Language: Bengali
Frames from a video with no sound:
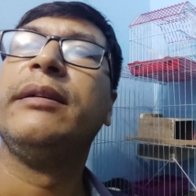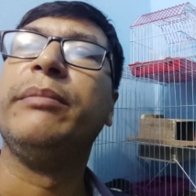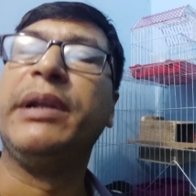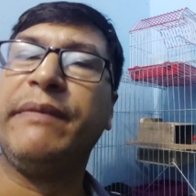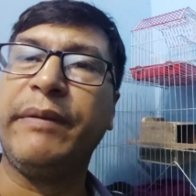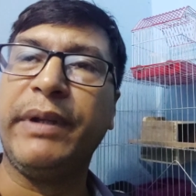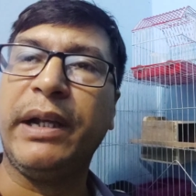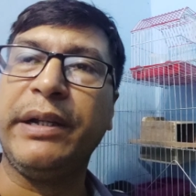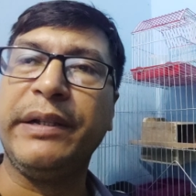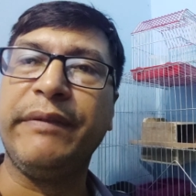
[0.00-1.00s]
মেল ফিমেল
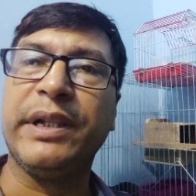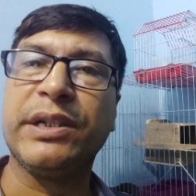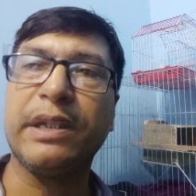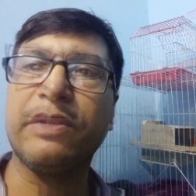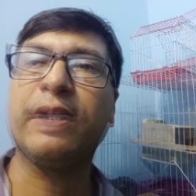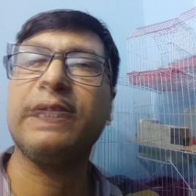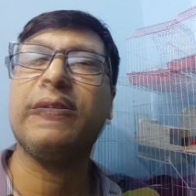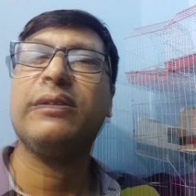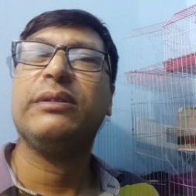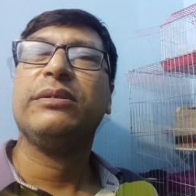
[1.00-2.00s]
আইডেন্টিফিকেশন করা যায়
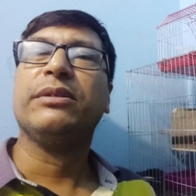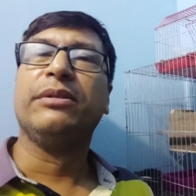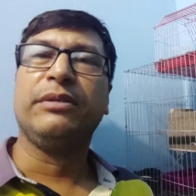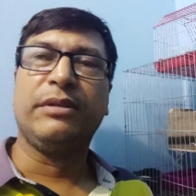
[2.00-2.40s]
তো